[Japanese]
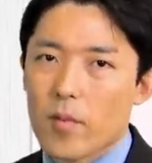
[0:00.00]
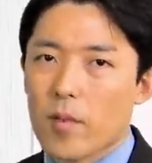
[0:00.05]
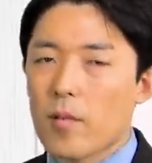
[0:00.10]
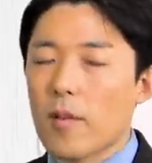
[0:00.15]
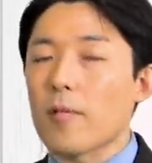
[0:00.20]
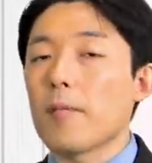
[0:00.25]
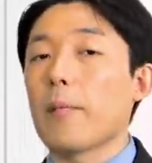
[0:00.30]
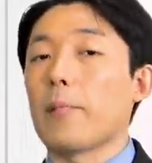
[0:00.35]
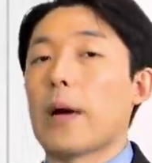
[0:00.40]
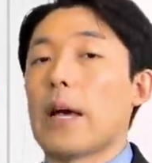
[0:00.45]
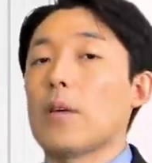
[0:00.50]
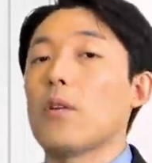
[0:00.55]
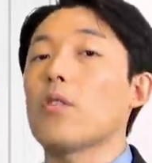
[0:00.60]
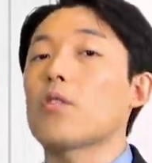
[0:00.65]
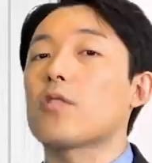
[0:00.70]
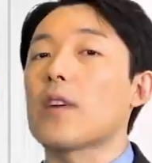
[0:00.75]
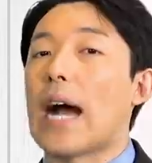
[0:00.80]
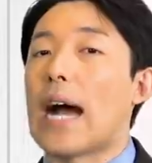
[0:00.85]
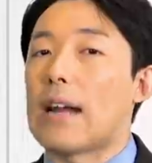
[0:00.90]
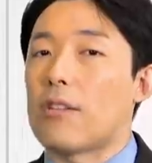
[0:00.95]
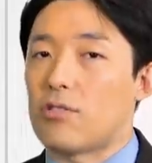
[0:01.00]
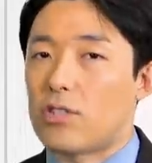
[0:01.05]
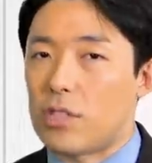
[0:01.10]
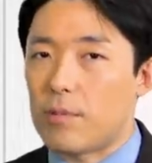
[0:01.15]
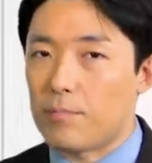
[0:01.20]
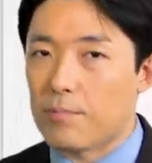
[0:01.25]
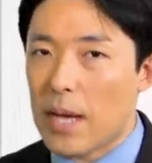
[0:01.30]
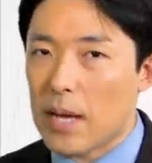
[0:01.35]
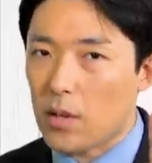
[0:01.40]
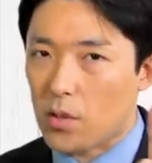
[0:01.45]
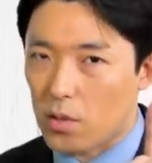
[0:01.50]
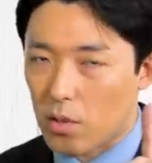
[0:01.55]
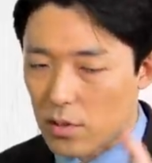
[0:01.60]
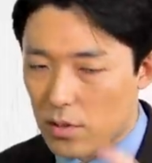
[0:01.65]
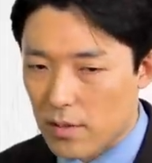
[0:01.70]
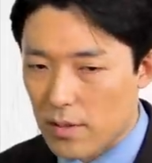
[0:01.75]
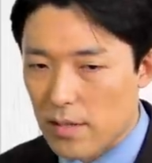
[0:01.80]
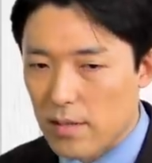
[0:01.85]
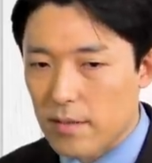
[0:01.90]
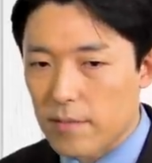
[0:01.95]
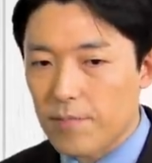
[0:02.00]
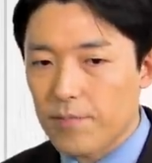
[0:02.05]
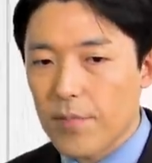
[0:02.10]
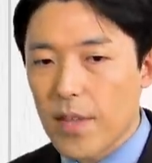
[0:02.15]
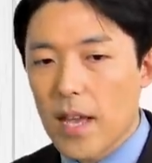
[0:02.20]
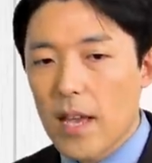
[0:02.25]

これはまあよくある心配の一つです。